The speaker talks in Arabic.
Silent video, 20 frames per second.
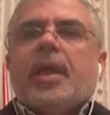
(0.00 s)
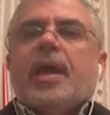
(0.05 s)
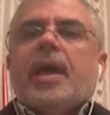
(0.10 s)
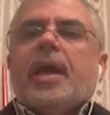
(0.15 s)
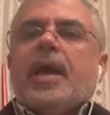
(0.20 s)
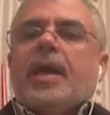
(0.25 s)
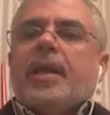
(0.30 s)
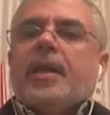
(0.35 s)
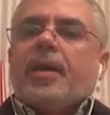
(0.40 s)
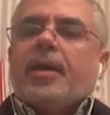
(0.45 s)

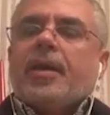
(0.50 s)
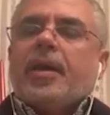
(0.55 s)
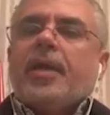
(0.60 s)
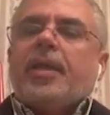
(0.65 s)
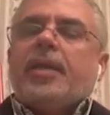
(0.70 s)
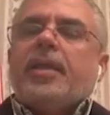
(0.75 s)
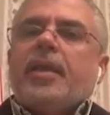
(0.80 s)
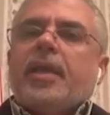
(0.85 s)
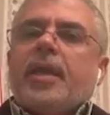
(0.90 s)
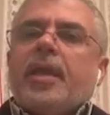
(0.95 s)
انا
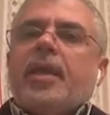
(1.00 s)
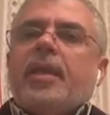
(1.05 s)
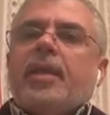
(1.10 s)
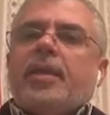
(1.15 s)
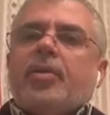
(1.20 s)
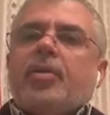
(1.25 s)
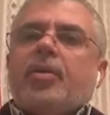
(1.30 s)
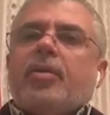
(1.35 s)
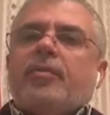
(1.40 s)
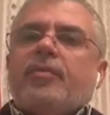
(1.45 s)
رايي
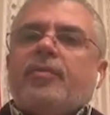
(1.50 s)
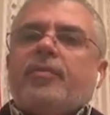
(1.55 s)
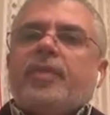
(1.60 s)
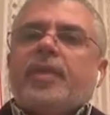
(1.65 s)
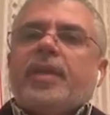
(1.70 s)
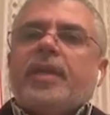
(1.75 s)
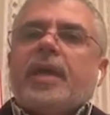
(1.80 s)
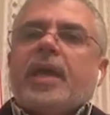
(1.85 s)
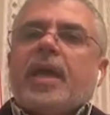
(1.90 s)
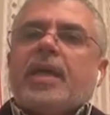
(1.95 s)
ايه اليوم
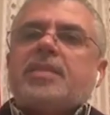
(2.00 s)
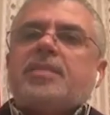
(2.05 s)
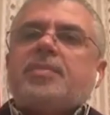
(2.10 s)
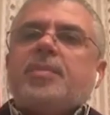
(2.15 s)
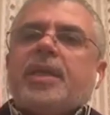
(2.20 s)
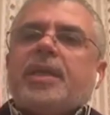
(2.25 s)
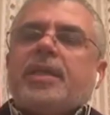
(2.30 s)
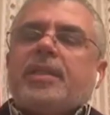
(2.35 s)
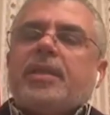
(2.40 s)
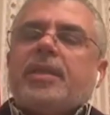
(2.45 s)
في
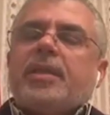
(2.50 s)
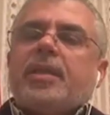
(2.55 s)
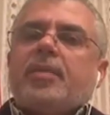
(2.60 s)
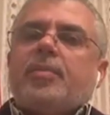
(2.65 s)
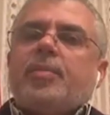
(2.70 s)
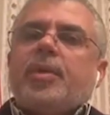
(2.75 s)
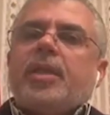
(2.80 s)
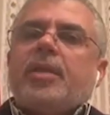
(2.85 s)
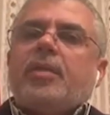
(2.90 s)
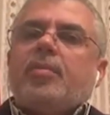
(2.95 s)
ازمه كثير
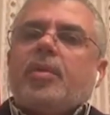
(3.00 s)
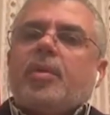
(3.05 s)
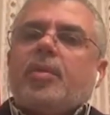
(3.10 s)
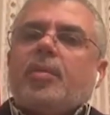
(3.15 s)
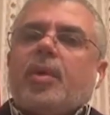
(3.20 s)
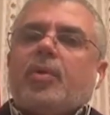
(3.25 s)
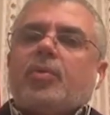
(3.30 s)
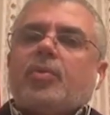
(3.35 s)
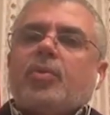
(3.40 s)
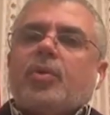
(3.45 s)
كبيره
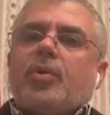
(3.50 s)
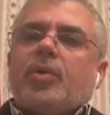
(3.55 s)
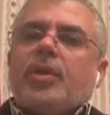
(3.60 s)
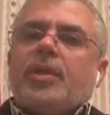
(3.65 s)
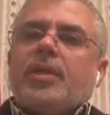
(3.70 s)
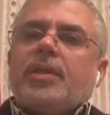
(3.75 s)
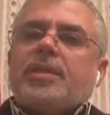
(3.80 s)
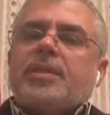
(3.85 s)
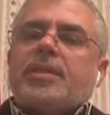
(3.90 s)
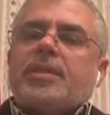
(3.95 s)
بموضوع
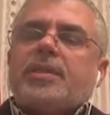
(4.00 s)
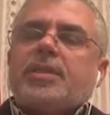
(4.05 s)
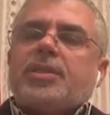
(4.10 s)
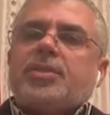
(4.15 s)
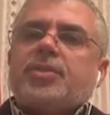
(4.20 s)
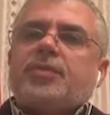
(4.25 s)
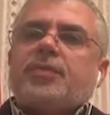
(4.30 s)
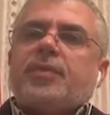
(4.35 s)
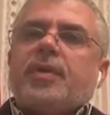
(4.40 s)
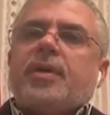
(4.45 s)

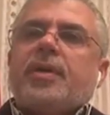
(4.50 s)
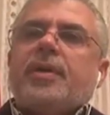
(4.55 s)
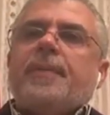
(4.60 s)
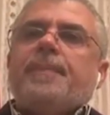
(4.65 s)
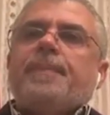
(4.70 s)
الاستشفاء